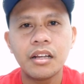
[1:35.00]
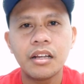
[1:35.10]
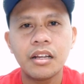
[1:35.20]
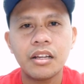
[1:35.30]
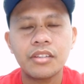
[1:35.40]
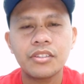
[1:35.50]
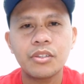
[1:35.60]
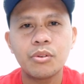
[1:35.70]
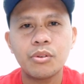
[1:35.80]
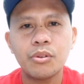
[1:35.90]
uh,
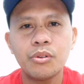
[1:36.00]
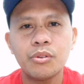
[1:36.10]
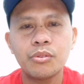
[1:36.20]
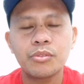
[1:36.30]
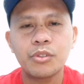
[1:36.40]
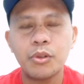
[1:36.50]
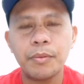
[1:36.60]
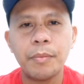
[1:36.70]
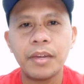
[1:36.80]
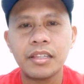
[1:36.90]
siguro, so
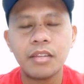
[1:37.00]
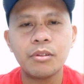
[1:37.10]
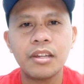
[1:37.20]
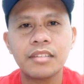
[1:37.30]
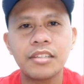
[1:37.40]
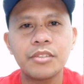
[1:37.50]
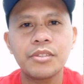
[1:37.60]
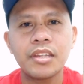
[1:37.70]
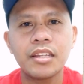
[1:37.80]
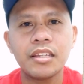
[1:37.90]
ipapakita ko na lang sa inyo
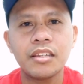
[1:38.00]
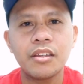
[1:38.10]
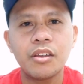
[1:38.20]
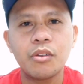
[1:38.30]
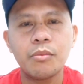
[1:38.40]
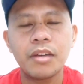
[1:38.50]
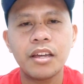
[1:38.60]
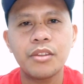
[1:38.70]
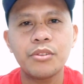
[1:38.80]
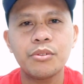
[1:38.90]
dyan kung
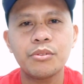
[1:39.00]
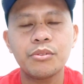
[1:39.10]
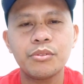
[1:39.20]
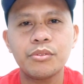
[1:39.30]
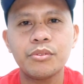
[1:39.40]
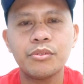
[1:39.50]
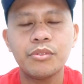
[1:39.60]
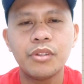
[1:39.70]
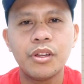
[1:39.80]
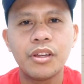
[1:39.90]
magkano yung
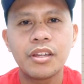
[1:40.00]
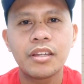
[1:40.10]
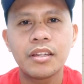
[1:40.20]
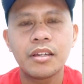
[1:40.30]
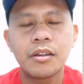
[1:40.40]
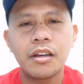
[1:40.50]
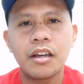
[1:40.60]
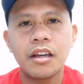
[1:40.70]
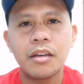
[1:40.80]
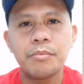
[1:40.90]

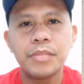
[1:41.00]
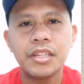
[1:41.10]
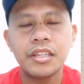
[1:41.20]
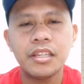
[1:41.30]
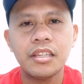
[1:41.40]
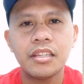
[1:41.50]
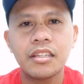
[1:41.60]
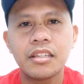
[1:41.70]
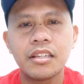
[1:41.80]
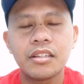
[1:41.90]
uh, binhi.
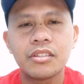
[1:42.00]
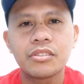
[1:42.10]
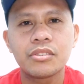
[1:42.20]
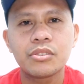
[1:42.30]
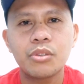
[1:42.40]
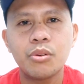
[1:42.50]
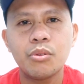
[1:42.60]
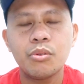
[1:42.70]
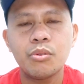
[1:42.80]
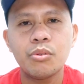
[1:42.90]

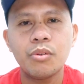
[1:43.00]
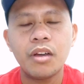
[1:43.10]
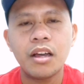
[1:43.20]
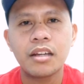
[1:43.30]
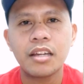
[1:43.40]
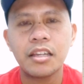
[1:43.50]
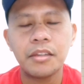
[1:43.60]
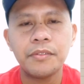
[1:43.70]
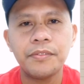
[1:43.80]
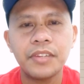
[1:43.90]
So, ang
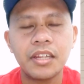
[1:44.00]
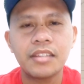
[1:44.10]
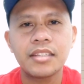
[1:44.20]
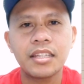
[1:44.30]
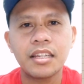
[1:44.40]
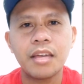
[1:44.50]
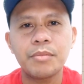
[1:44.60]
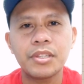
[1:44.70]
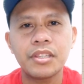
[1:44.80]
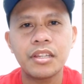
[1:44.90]
naging financing
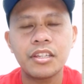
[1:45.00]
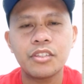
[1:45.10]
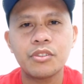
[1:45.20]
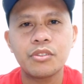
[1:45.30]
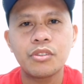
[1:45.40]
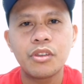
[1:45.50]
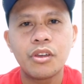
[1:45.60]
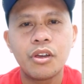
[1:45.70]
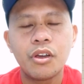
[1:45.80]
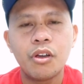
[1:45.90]
namin dyan is
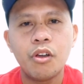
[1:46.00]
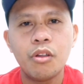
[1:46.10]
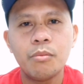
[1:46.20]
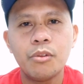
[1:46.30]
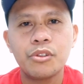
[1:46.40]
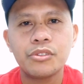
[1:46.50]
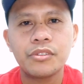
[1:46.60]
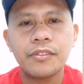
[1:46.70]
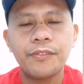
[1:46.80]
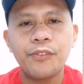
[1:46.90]
almost
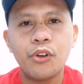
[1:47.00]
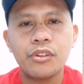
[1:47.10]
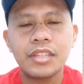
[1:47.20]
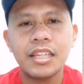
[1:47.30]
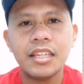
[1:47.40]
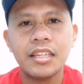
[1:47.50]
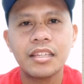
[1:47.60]
40,000.